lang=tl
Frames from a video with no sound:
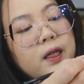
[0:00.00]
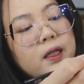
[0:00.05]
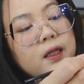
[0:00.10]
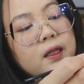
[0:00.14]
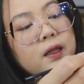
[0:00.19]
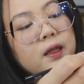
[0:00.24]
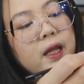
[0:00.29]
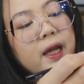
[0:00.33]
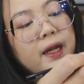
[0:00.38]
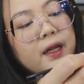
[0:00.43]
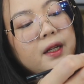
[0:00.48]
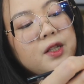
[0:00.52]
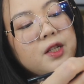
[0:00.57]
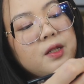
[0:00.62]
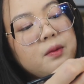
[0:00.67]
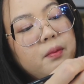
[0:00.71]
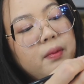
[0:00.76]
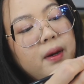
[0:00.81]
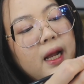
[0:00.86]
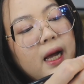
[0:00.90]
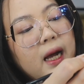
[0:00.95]

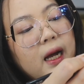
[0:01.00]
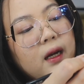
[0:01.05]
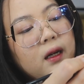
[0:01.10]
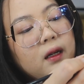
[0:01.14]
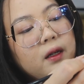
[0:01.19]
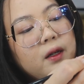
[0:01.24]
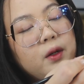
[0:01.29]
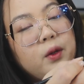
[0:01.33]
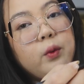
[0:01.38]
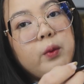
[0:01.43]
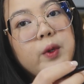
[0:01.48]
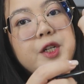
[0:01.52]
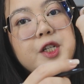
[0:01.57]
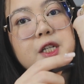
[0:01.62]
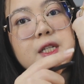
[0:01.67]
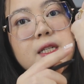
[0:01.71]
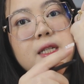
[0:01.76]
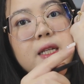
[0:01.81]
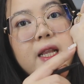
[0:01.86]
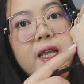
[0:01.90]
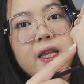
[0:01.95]
Intense Black, which
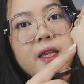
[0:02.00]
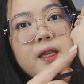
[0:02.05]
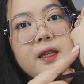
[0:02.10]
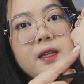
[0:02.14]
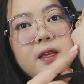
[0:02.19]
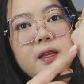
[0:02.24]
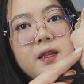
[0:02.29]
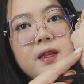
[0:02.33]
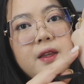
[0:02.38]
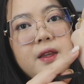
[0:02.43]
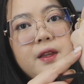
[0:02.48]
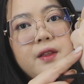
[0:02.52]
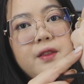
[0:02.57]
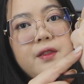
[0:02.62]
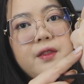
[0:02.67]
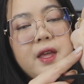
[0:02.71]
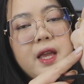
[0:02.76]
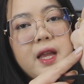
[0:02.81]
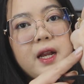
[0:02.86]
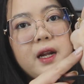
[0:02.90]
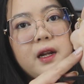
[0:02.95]
is like
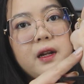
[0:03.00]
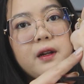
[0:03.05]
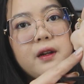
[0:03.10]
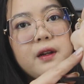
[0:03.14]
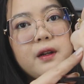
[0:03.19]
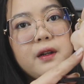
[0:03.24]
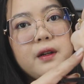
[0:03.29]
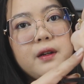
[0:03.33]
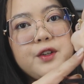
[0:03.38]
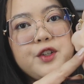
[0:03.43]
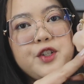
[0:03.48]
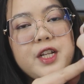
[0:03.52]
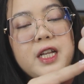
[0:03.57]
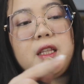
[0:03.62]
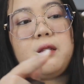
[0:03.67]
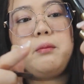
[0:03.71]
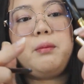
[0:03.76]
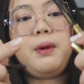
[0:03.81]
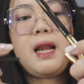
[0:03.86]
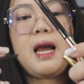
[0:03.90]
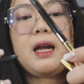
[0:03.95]
their
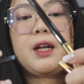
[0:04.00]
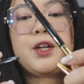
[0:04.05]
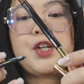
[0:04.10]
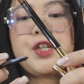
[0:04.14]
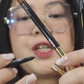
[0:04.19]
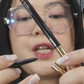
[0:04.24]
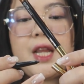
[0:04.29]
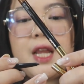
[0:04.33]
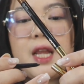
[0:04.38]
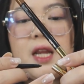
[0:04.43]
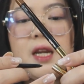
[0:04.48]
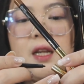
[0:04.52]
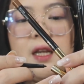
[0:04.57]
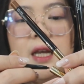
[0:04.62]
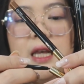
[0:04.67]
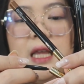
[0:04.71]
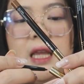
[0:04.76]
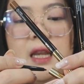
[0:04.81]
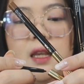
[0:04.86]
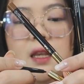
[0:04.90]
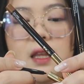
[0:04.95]
jet black shade.
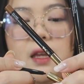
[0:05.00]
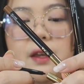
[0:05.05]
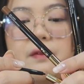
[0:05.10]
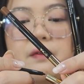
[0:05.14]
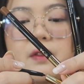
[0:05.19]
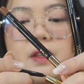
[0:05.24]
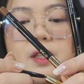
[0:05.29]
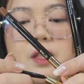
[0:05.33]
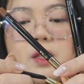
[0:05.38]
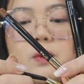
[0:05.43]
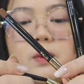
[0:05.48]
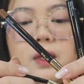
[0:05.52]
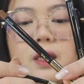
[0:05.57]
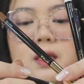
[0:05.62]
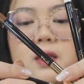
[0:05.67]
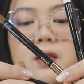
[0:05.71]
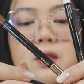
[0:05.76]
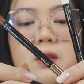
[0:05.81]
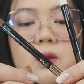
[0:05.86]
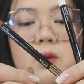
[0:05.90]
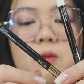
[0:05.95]
I love this
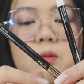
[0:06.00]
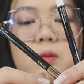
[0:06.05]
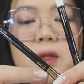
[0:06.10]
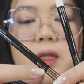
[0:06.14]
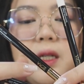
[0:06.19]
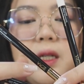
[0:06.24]
one so